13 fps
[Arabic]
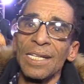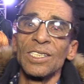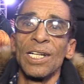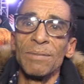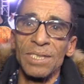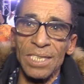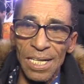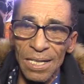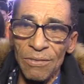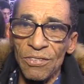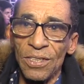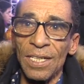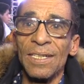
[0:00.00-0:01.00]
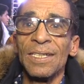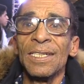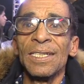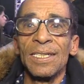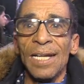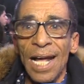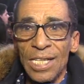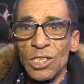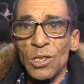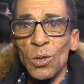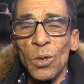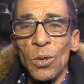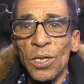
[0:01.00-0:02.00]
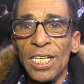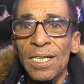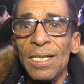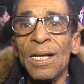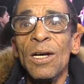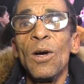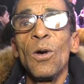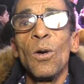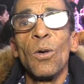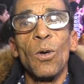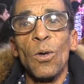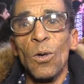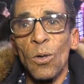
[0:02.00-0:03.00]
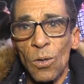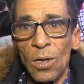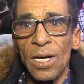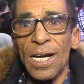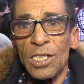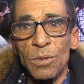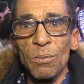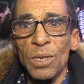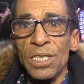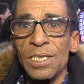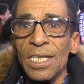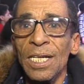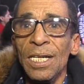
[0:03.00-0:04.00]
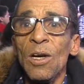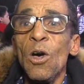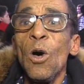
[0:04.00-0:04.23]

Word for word: طنجه من تاليف الحاج دروبي وخراج مويسي